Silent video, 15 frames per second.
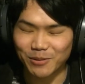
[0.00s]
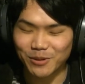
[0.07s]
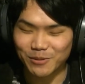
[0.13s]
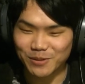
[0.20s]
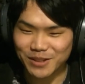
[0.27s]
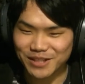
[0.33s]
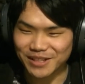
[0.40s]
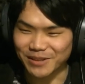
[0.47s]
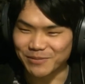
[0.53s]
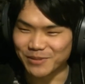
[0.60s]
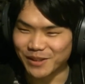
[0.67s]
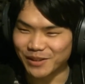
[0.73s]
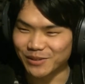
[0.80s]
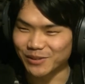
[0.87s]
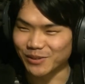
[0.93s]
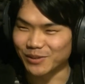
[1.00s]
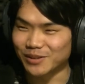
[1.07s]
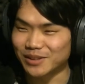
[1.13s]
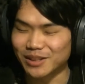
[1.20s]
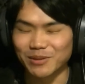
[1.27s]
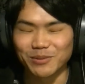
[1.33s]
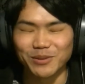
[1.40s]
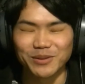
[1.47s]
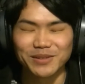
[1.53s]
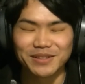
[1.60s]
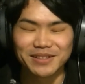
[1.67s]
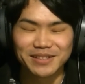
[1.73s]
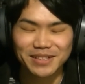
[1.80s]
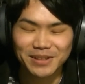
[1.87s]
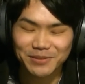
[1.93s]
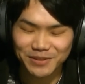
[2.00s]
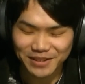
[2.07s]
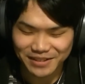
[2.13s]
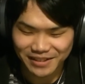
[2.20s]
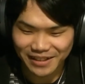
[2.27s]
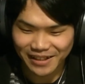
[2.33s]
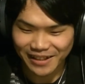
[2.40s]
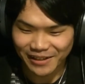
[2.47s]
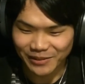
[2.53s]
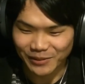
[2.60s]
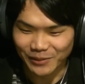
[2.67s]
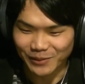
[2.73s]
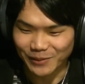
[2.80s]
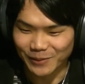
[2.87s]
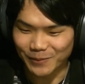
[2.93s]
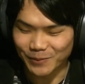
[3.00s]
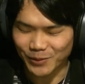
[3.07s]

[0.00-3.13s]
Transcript: WBC が見れるというしかもしかもですねあの